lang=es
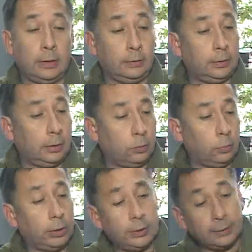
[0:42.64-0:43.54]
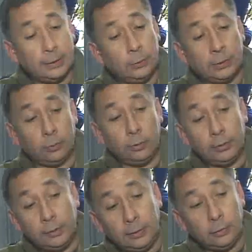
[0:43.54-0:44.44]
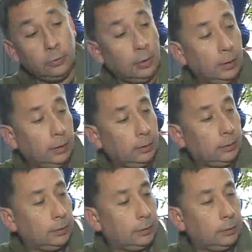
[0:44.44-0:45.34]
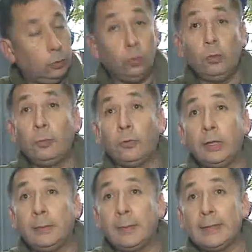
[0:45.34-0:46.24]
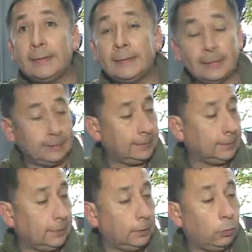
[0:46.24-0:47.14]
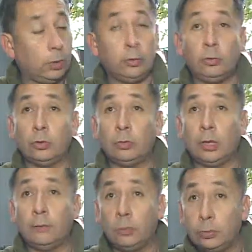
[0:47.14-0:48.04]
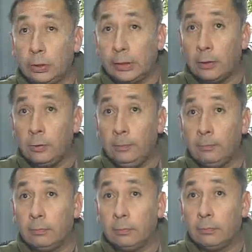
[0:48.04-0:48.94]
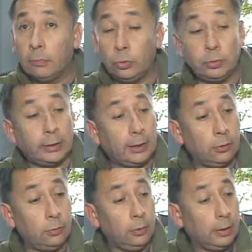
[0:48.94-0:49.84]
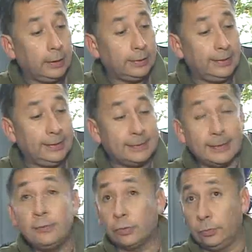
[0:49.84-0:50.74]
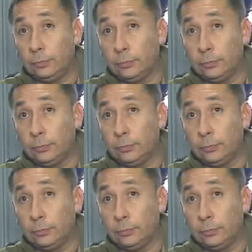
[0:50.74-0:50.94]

y en la comuna de Yanquihue tengo entendido, eh, no hubo problemas en cuanto al voluntariado, voluntariado del censo.